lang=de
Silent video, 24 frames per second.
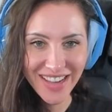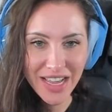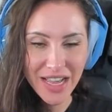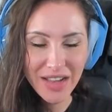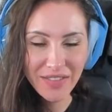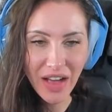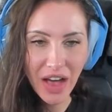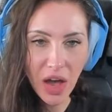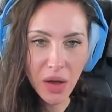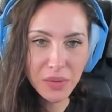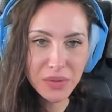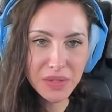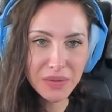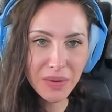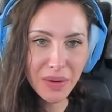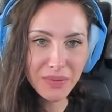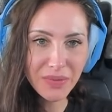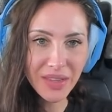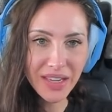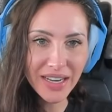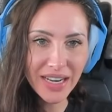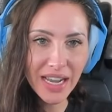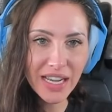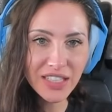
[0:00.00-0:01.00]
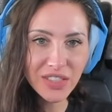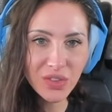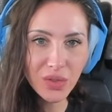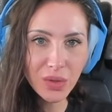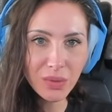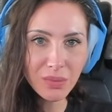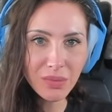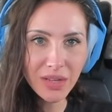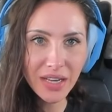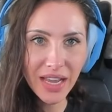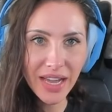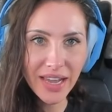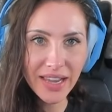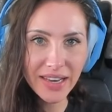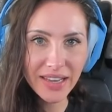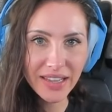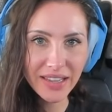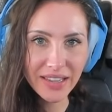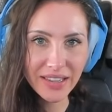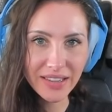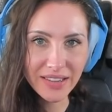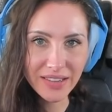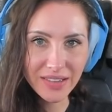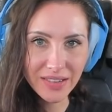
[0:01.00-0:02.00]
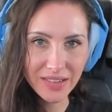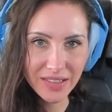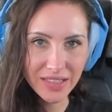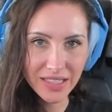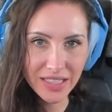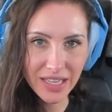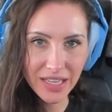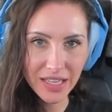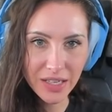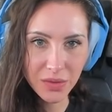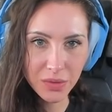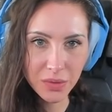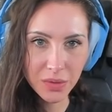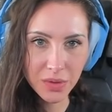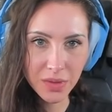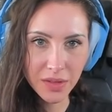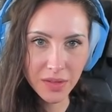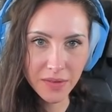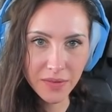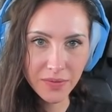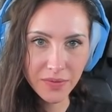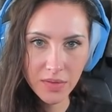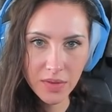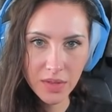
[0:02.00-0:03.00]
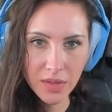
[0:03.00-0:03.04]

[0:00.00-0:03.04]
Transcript: Warum sie wir auf der gleichen Umkleide? Okay, er hat Hunger.